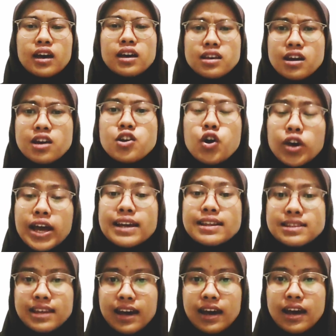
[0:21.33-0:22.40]
Ieu
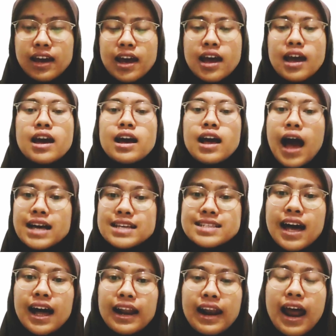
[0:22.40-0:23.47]
dongeng teh
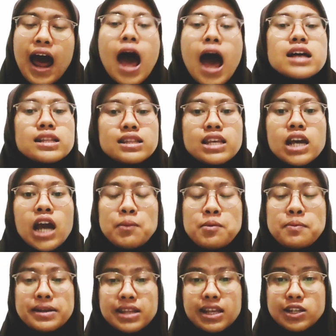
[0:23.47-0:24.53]
asalna di
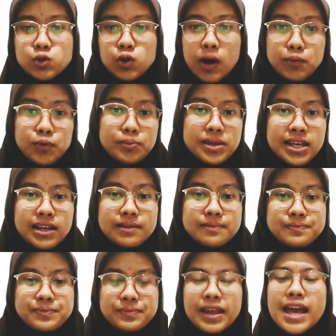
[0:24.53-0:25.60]
Kabupaten Sukabumi.
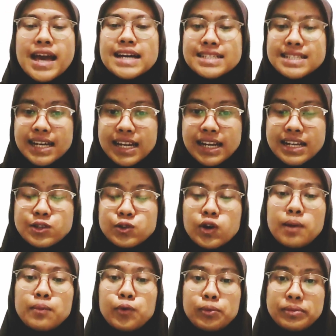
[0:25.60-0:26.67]
Jadi di
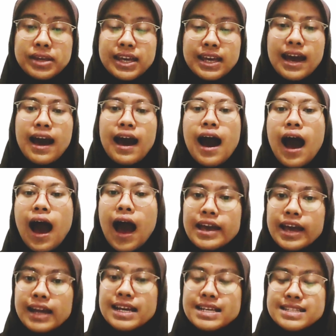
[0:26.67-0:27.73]
Sukabumi
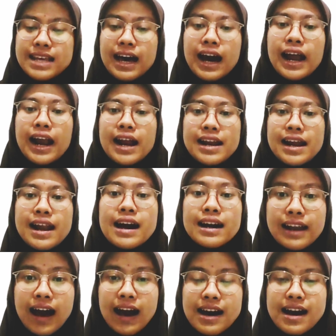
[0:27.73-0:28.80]
ayah desa ngaranna
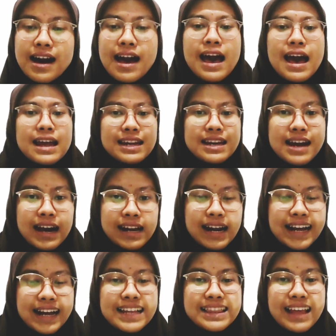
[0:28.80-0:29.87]
Nagrak. Di
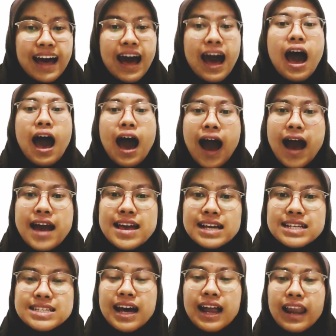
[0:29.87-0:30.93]
Nagrak eta ayah
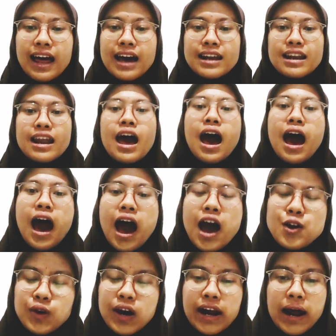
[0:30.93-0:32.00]
jalan
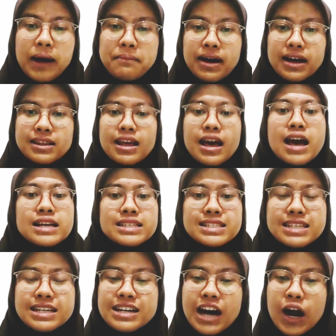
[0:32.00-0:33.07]
anu karamat
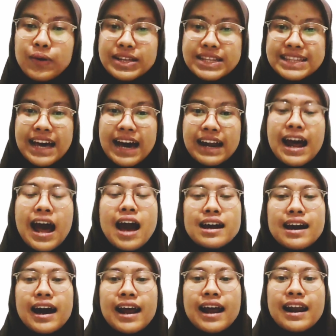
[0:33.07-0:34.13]
jeung kawentar
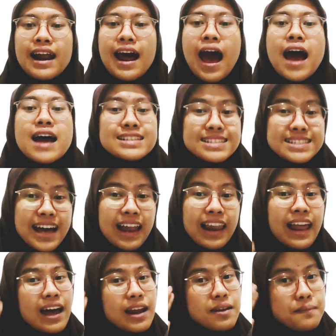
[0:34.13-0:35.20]
ngaranna
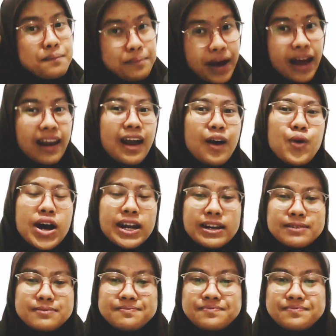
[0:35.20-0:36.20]
Jalan Pahlawan